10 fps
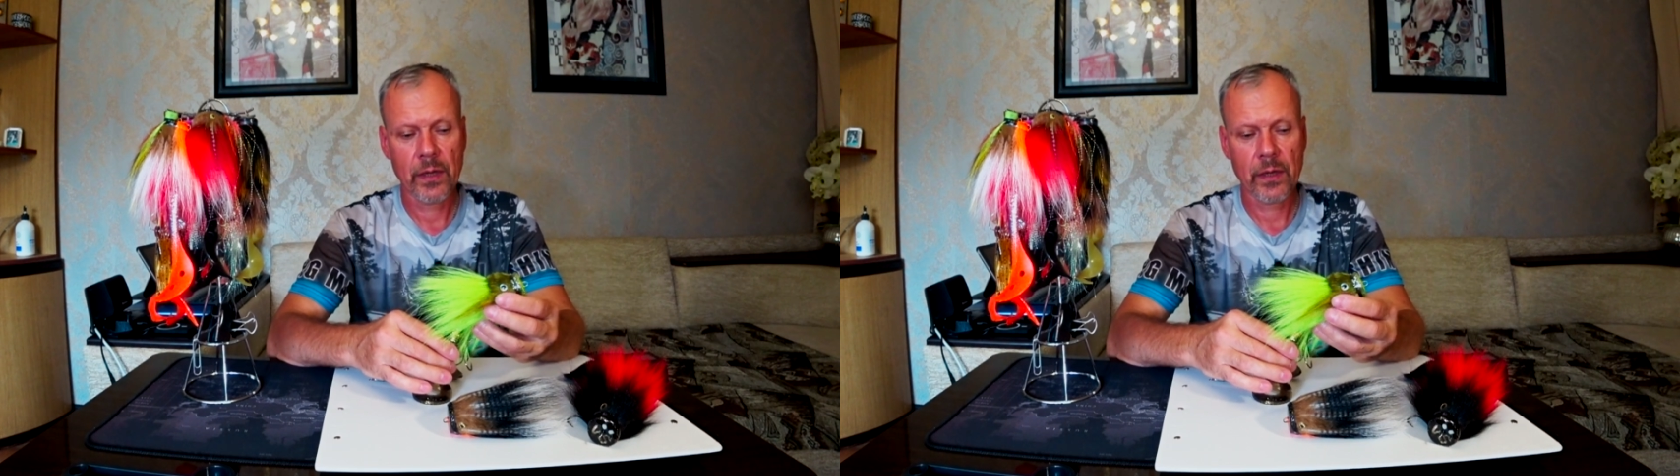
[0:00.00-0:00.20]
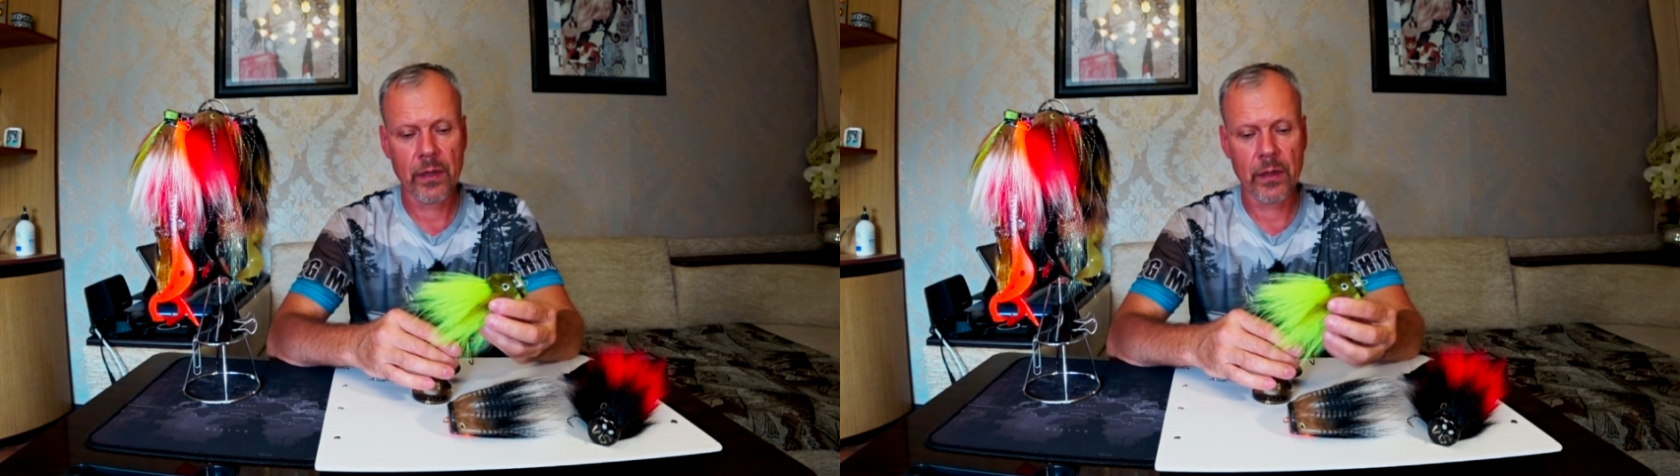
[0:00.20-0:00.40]

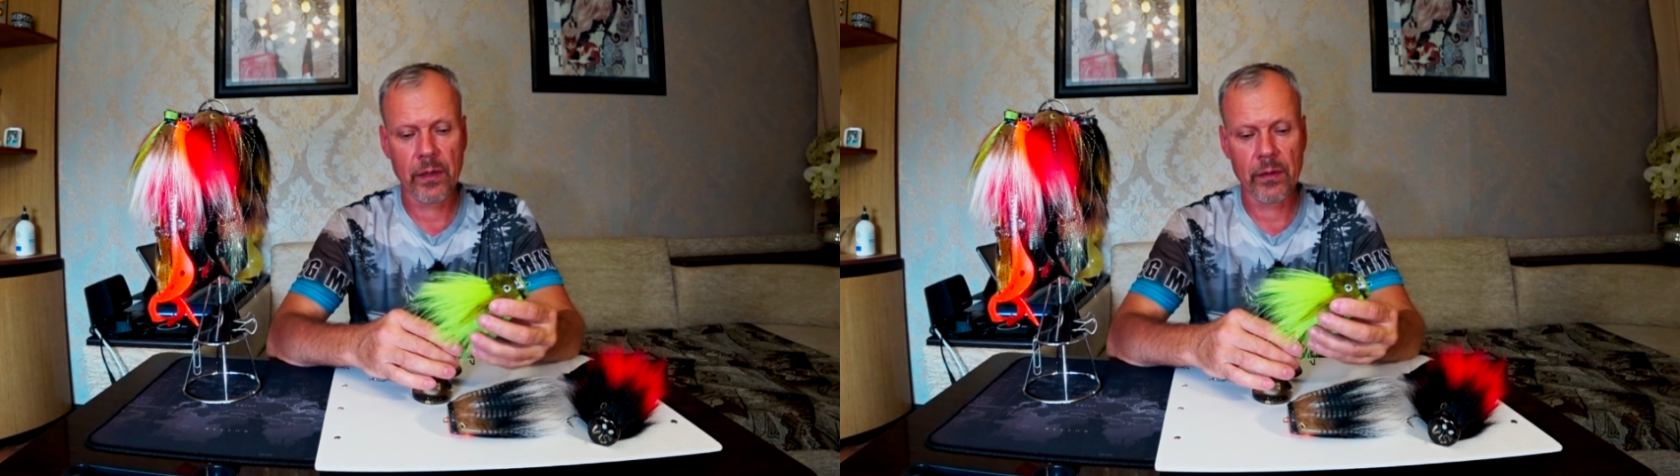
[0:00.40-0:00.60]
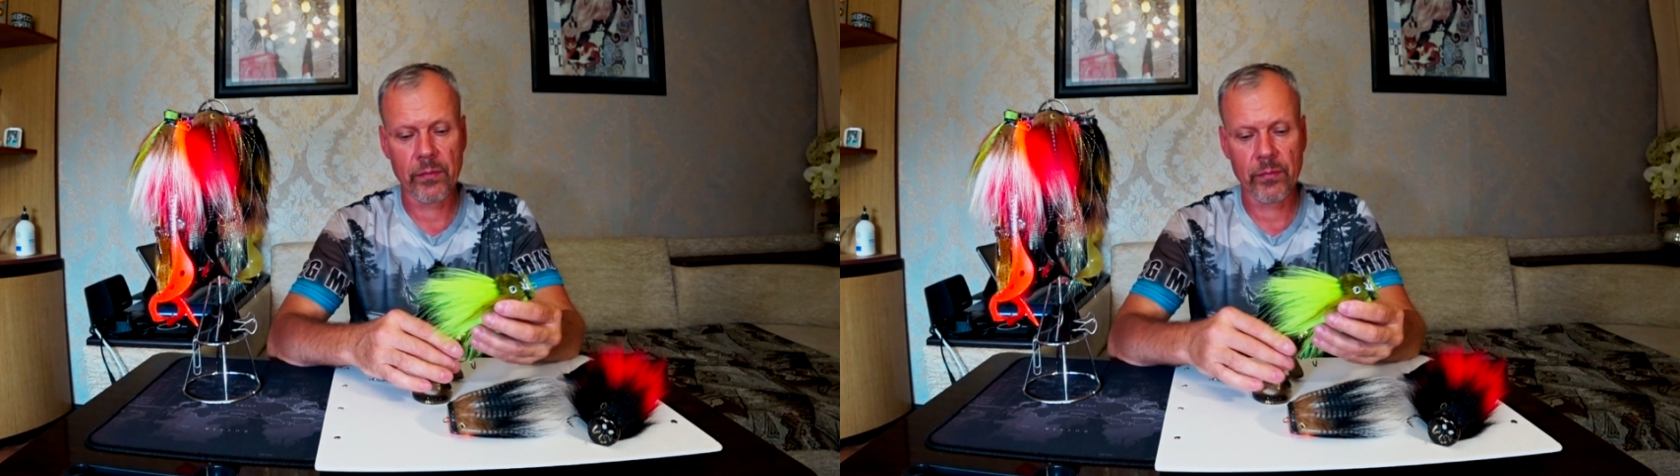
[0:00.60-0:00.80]

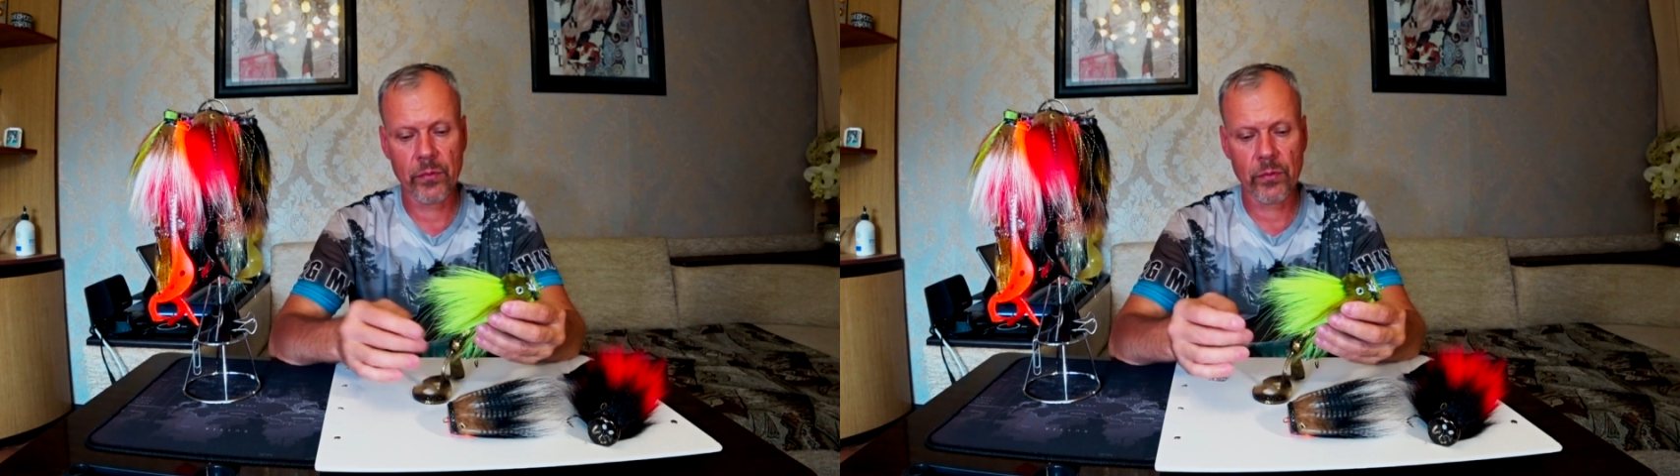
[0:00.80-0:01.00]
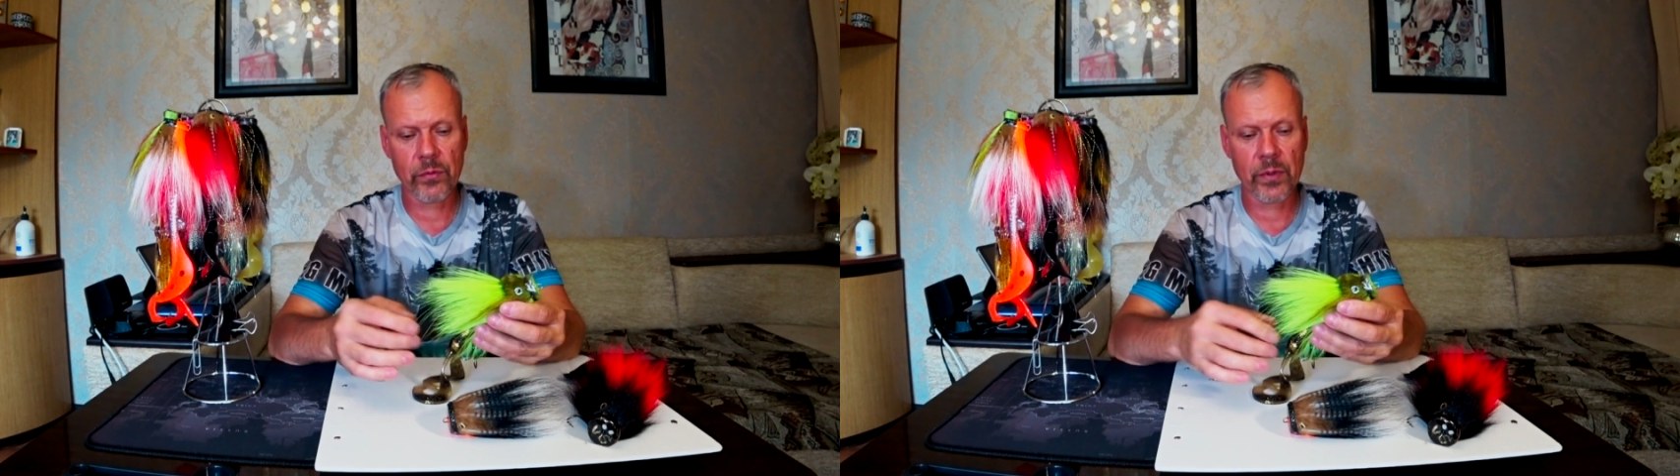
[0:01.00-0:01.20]
Э,
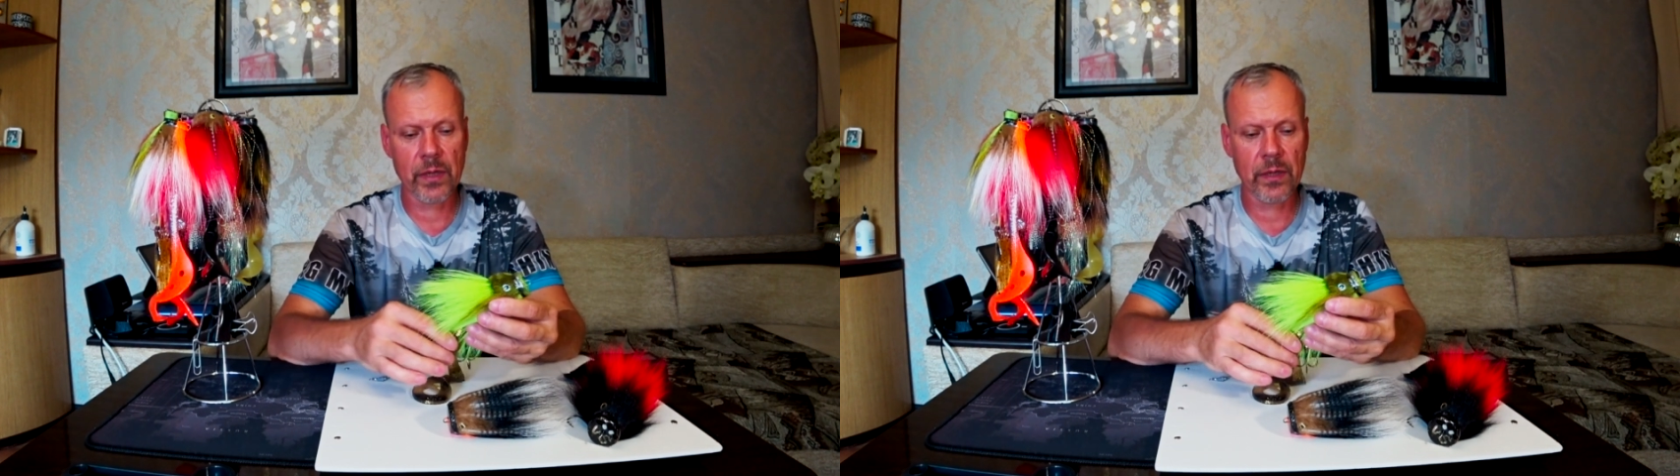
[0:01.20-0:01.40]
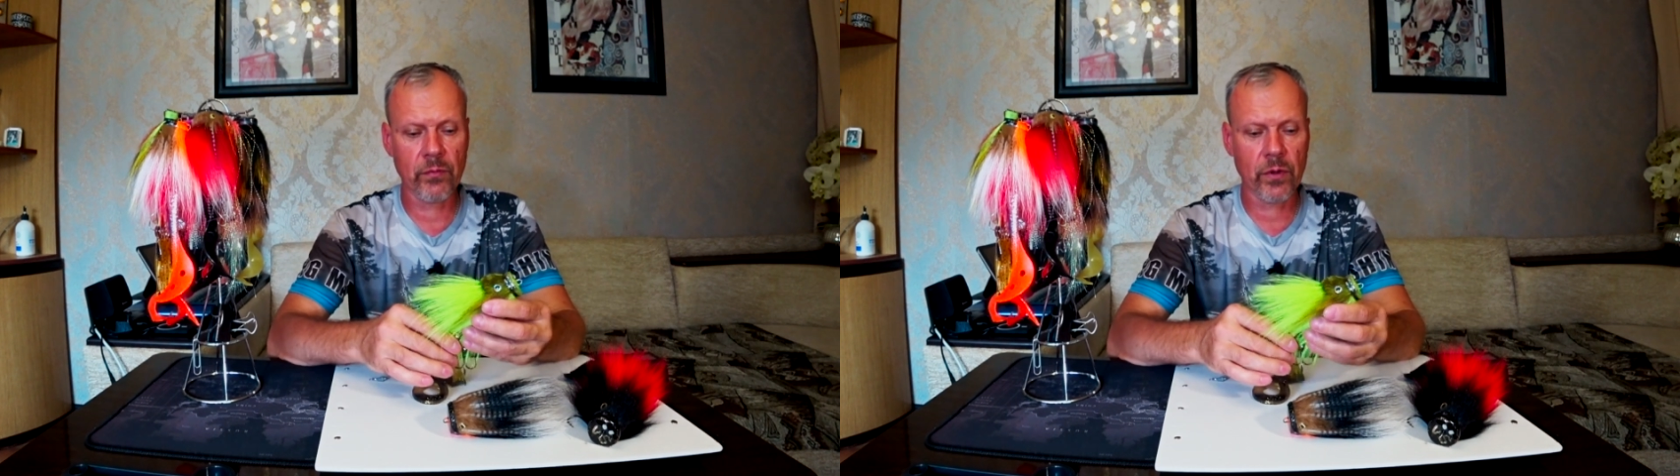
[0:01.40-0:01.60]
ну,
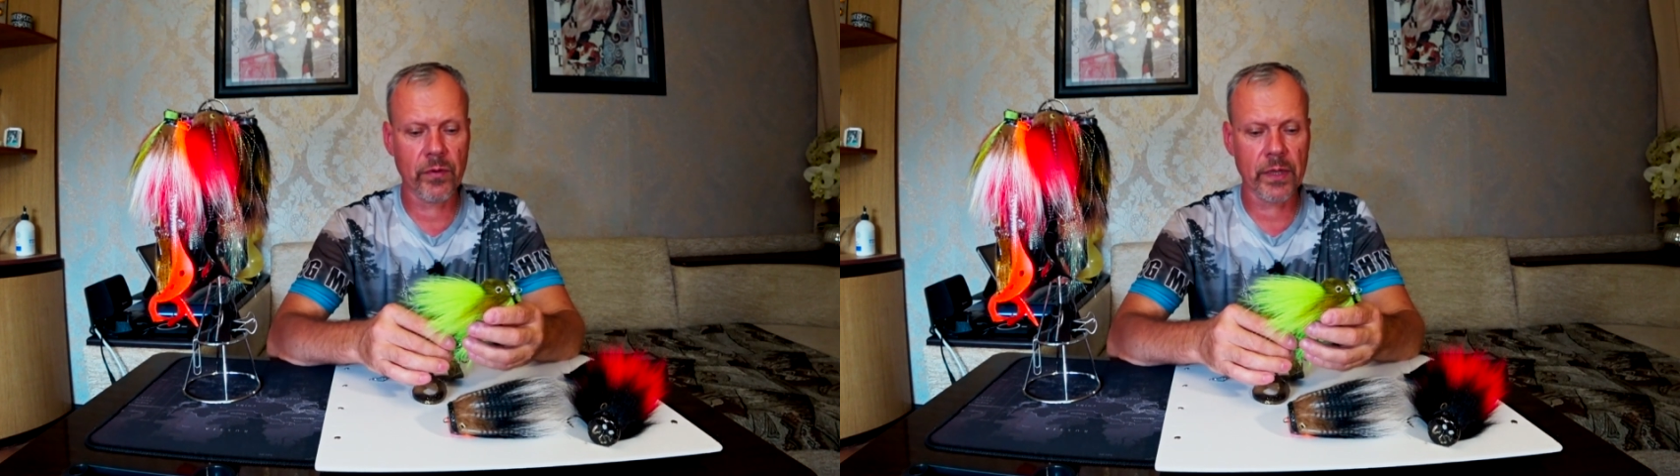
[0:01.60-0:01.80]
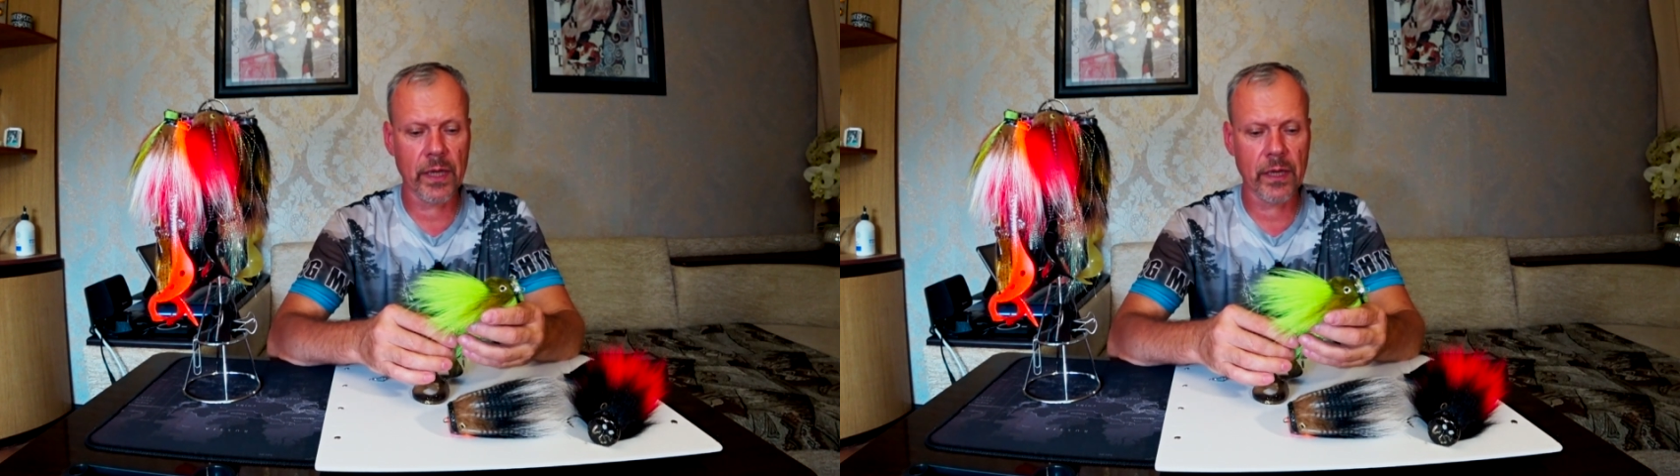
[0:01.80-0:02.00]
его
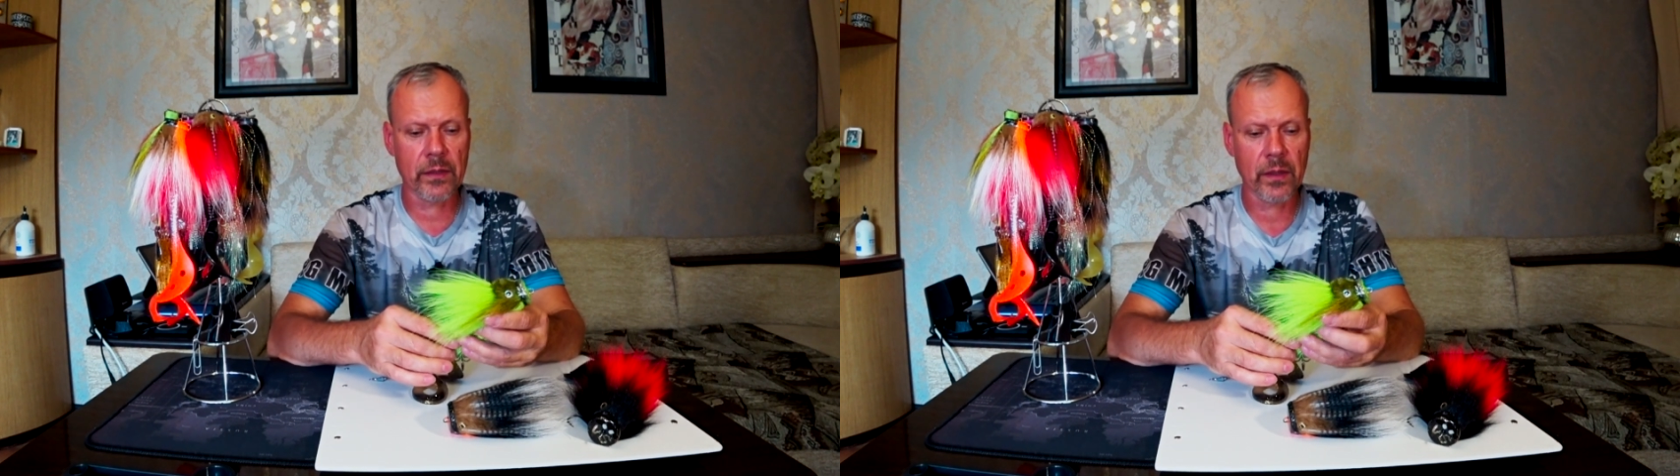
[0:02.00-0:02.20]
хватает